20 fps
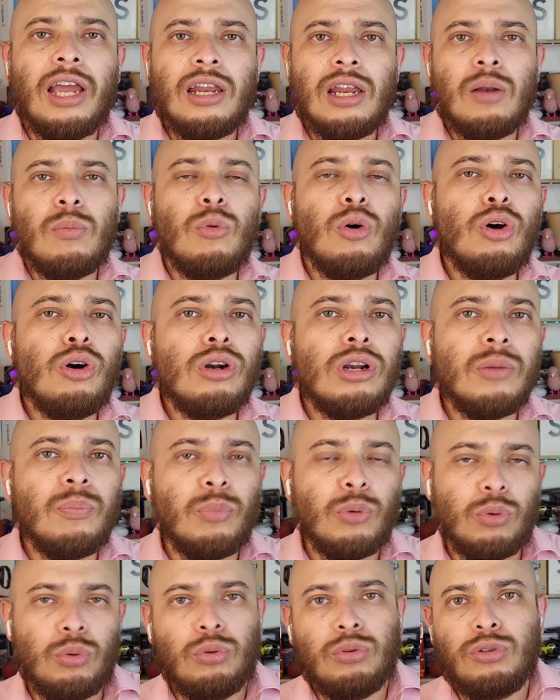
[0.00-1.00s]
En el modo
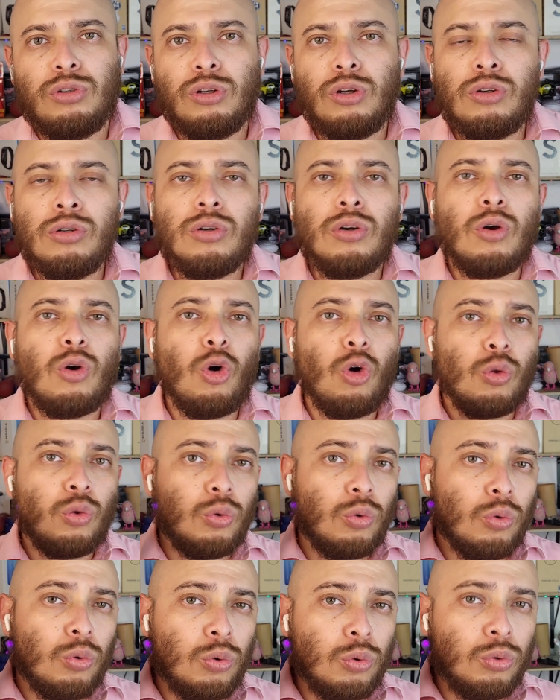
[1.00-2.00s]
reproducción,
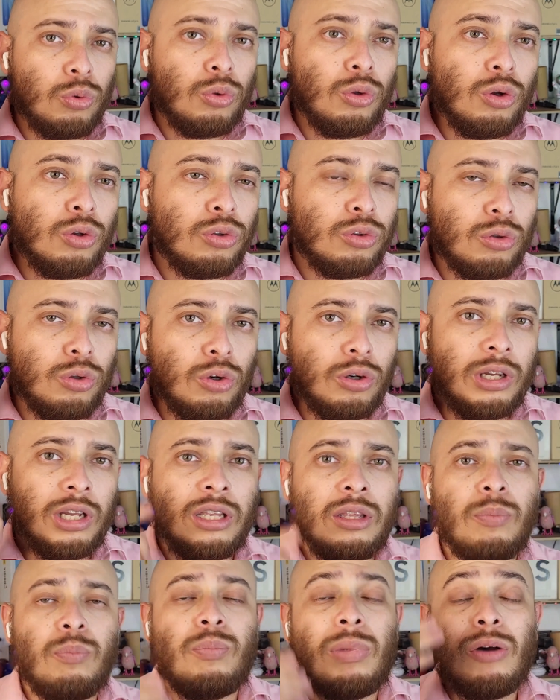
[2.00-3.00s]
con dos
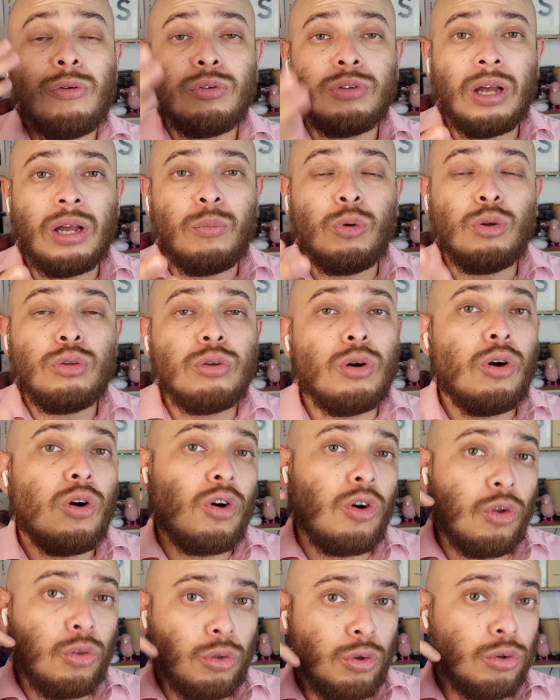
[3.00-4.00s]
toques pausamos
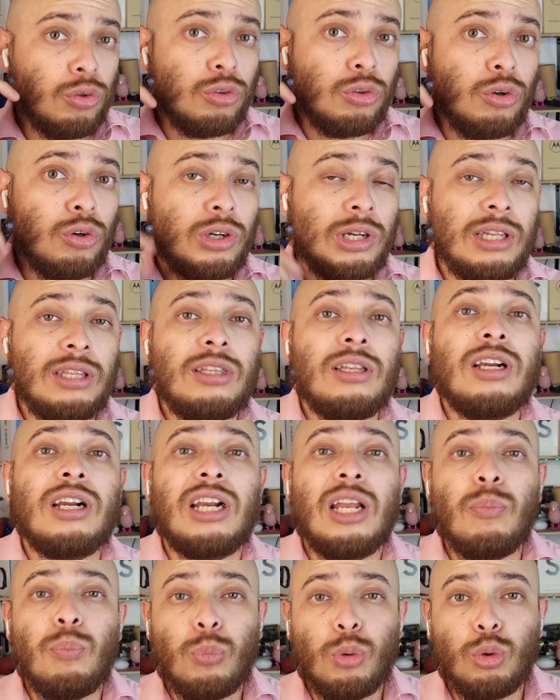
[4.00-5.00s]
o con dos toques
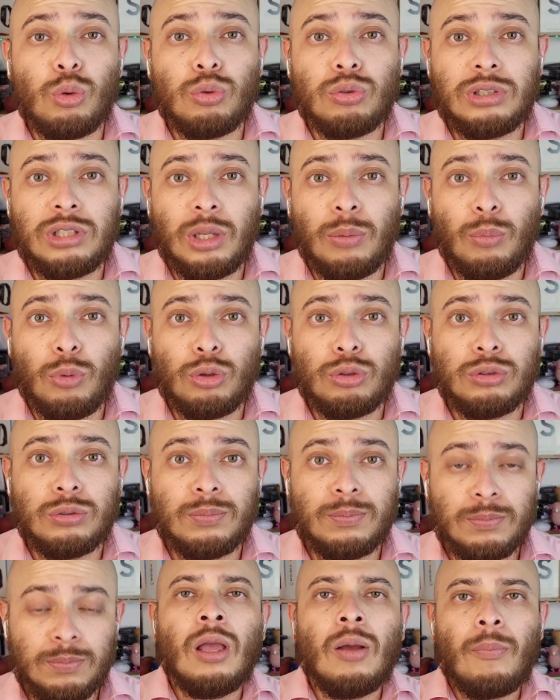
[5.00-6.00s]

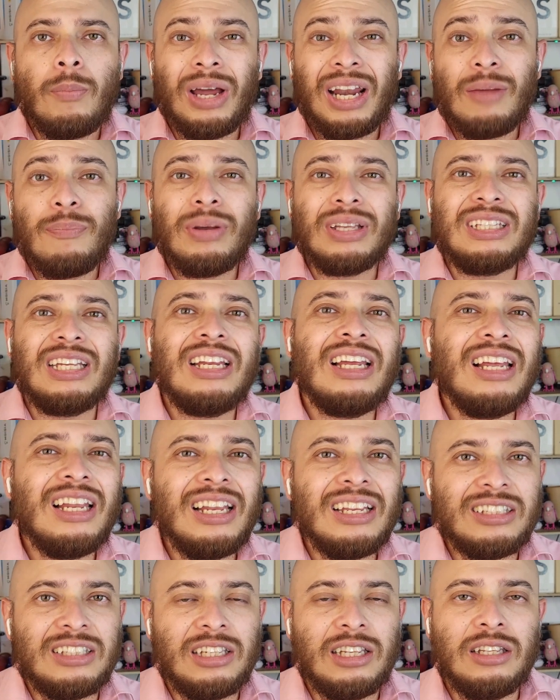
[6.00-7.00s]
reproducimos. Para pasar a
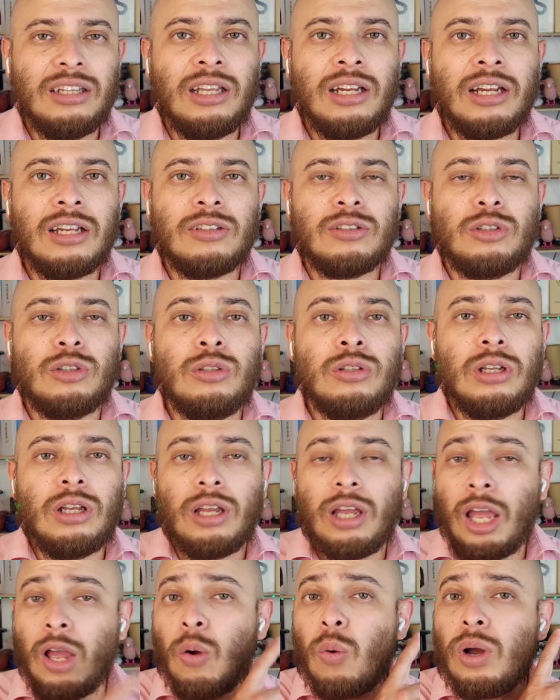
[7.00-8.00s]
la siguiente canción,
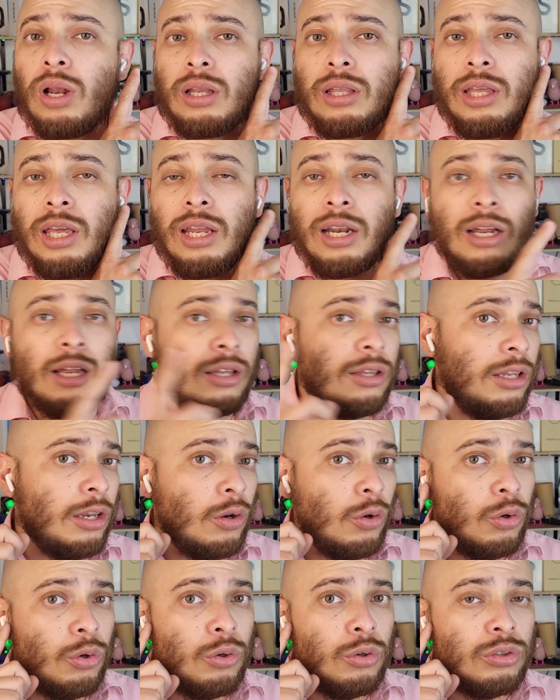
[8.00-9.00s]
en cualquiera de
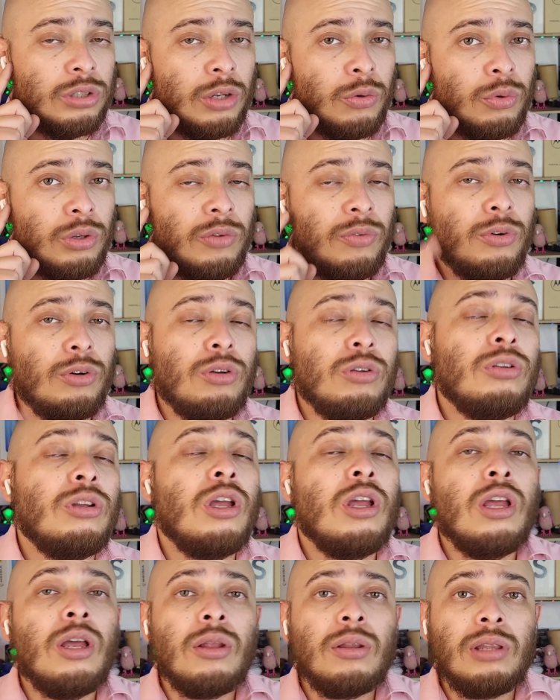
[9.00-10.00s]
los dos audífonos
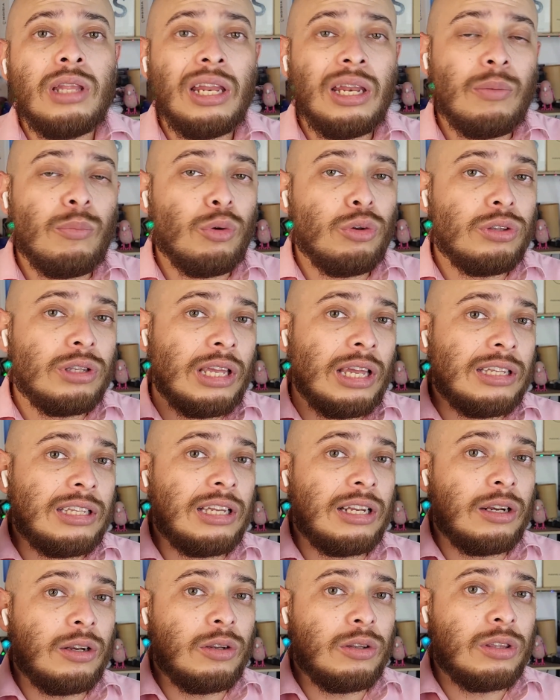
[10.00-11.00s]
tenemos que
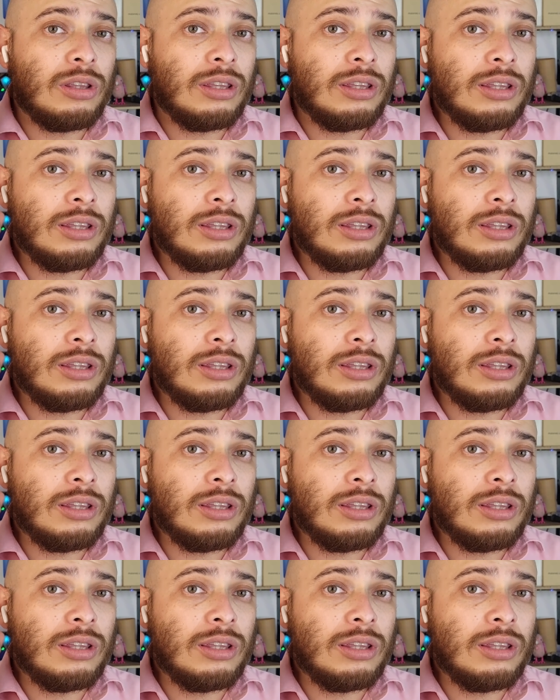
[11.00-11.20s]
hacer